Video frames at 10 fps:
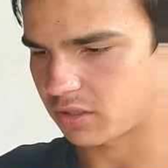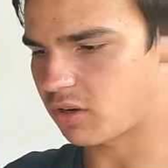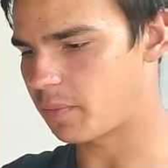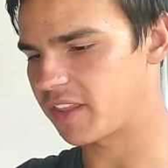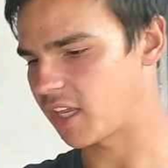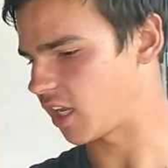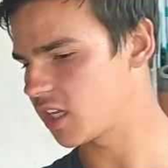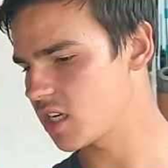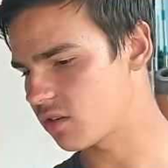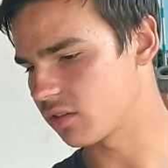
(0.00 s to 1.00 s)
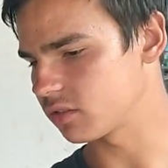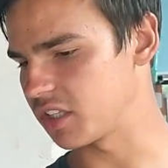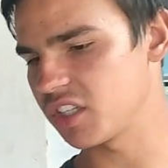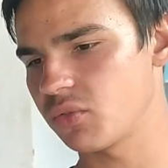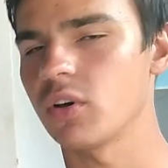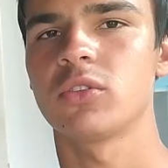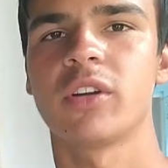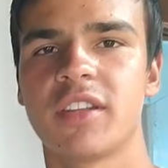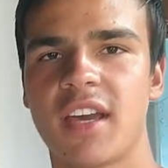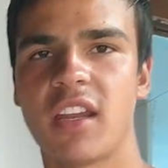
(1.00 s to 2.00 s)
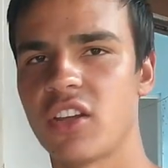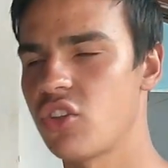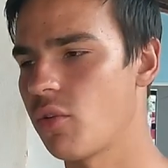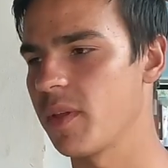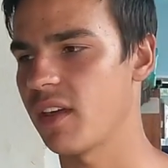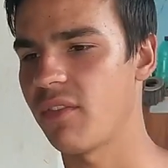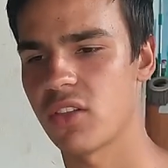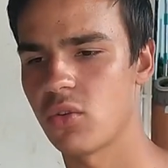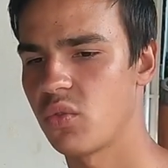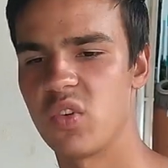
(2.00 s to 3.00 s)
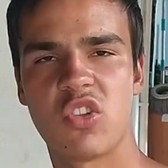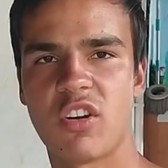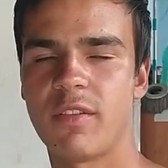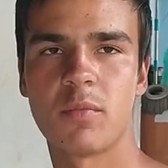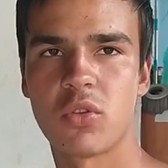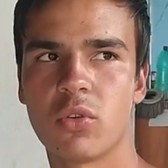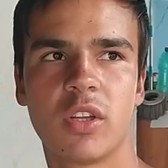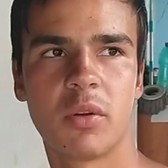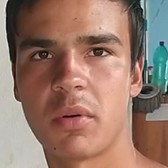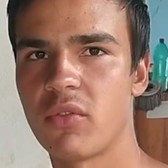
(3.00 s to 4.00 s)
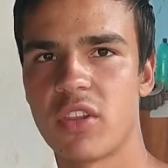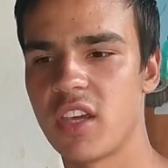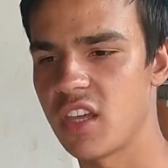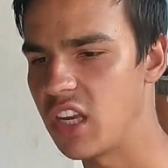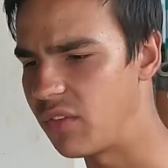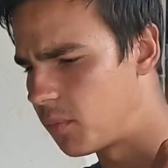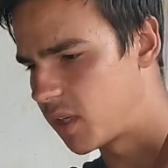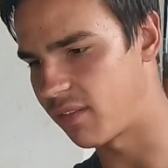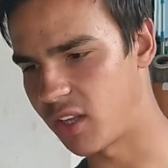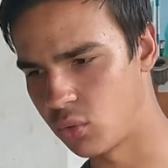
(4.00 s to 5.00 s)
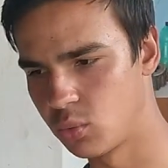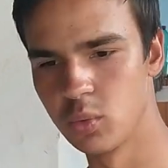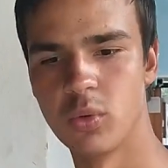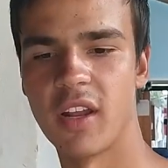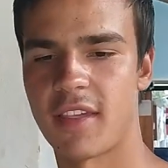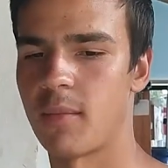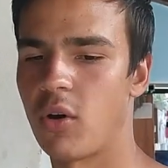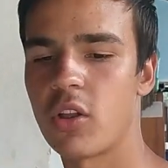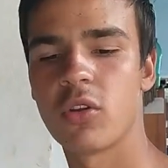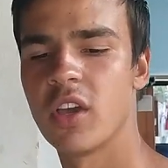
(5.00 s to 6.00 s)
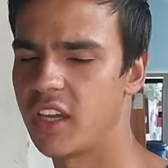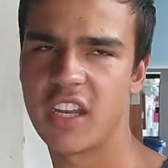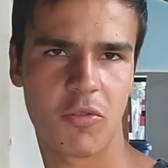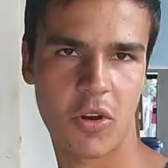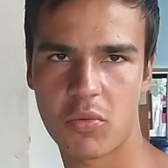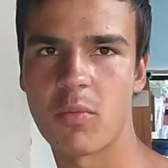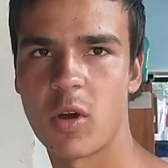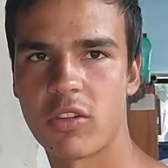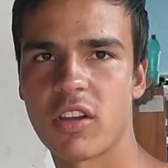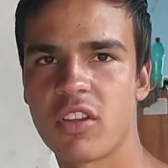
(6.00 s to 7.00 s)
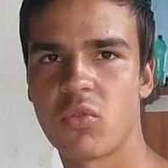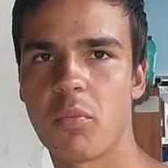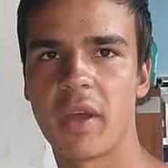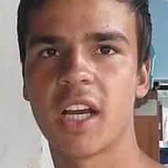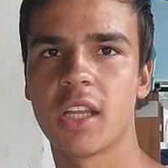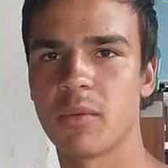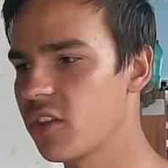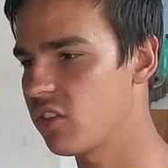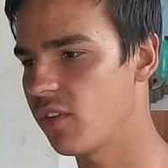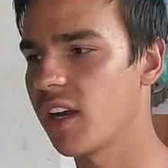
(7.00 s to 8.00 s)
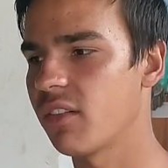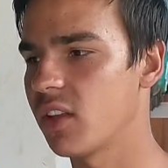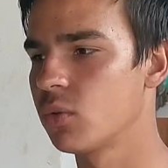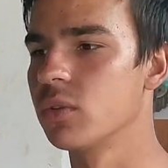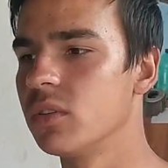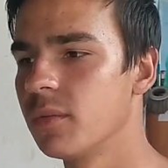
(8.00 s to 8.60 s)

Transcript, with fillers: Então, rapaziada, aí quando assim que for autorizado, que a gente começar a fazer os vídeos, já vamos soltando pra vocês aí, nós né? vamos gravar tudo dessa moto. E das próximas motos que a gente for pegando também, a gente vai gravar tudo.